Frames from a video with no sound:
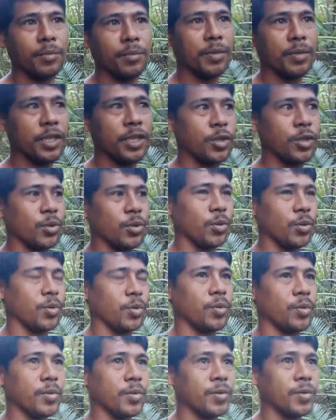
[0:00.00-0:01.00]
medyo
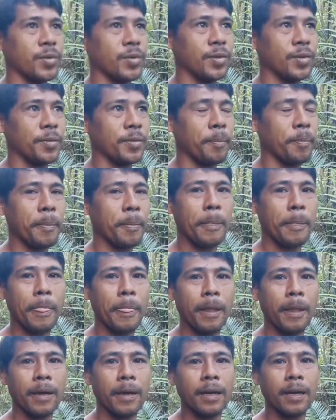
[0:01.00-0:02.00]

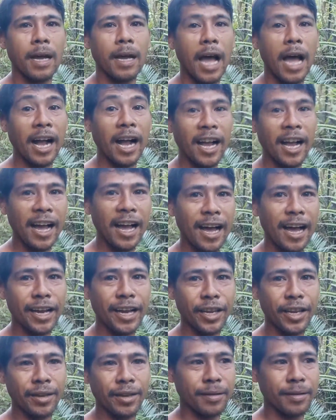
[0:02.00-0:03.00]

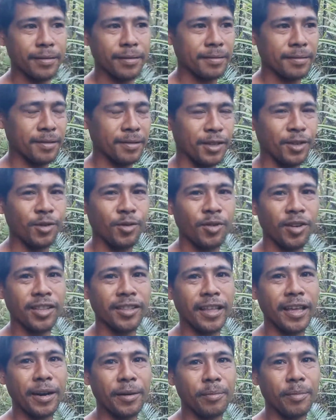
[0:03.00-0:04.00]
aagahan yung
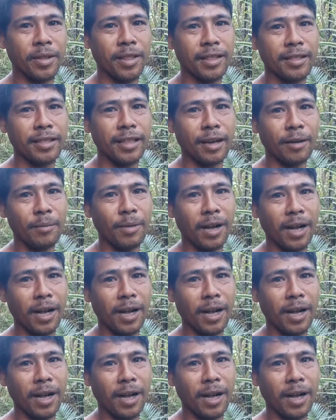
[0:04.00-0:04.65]
retirement ng